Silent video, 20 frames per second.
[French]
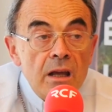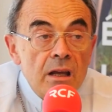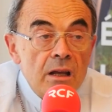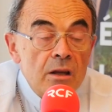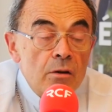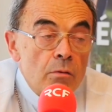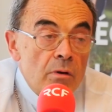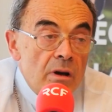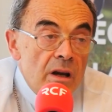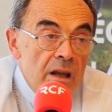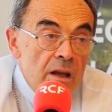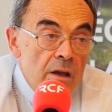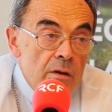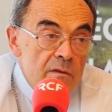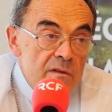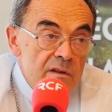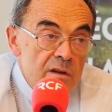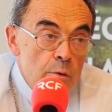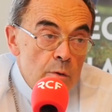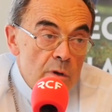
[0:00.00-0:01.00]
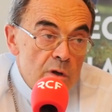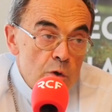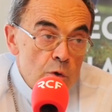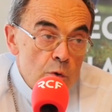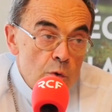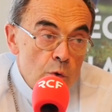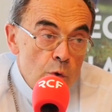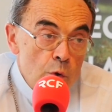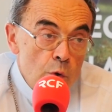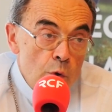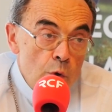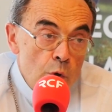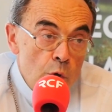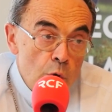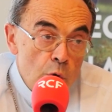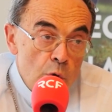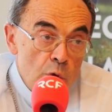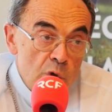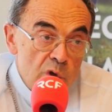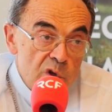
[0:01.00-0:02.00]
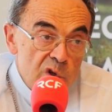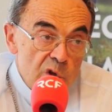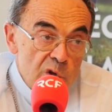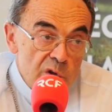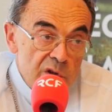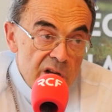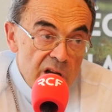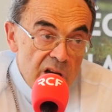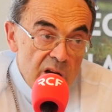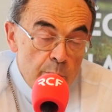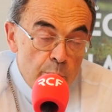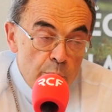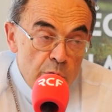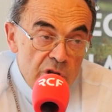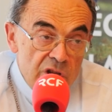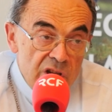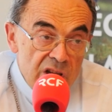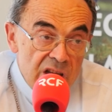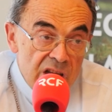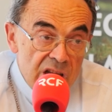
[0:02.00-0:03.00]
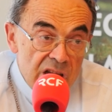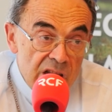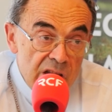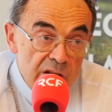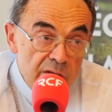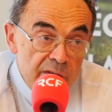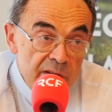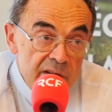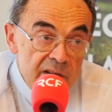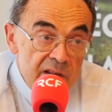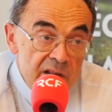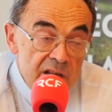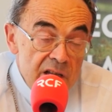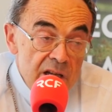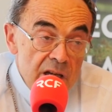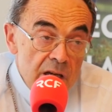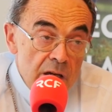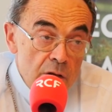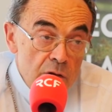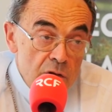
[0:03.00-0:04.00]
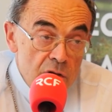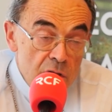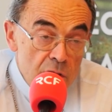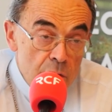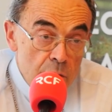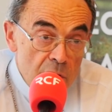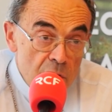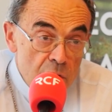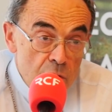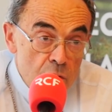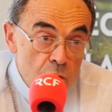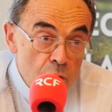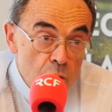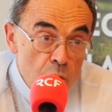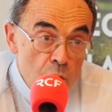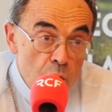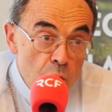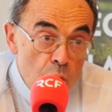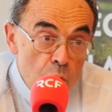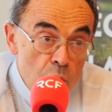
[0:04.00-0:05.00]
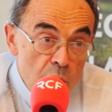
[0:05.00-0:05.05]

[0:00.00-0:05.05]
Et donc là, il y a une situation sociale et politique qui est difficile et une situation